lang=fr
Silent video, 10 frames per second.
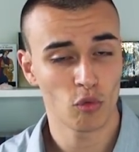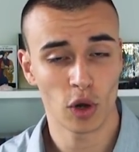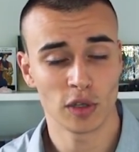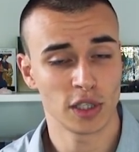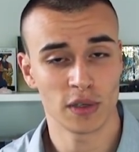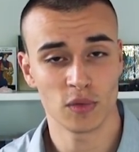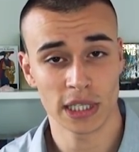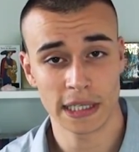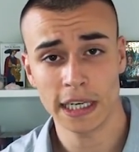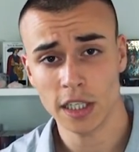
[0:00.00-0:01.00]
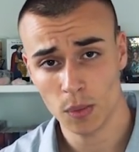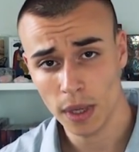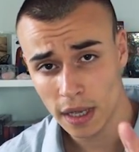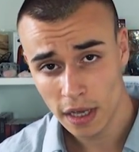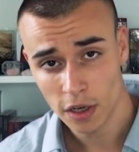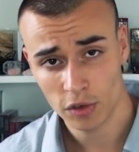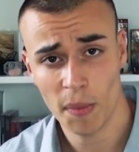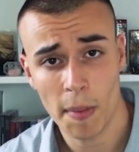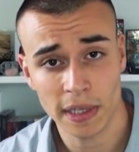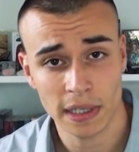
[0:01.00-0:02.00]
Voilà, si ça vous intéresse, mais je
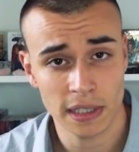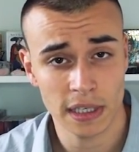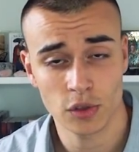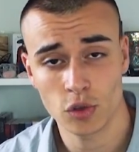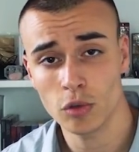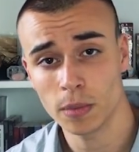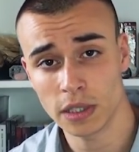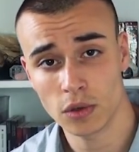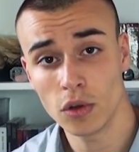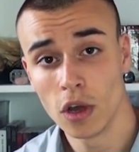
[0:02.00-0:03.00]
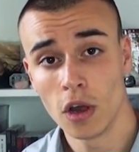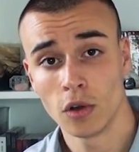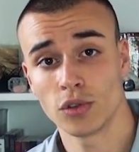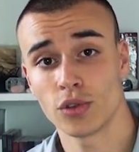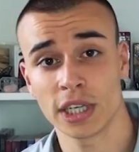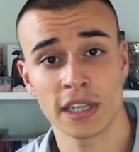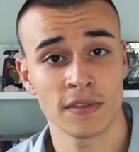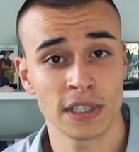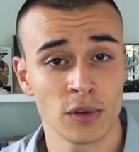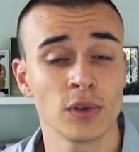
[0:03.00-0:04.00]
ne vais pas m'attarder là-dessus parce que le sujet de
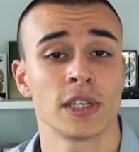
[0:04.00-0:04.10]
la vidéo,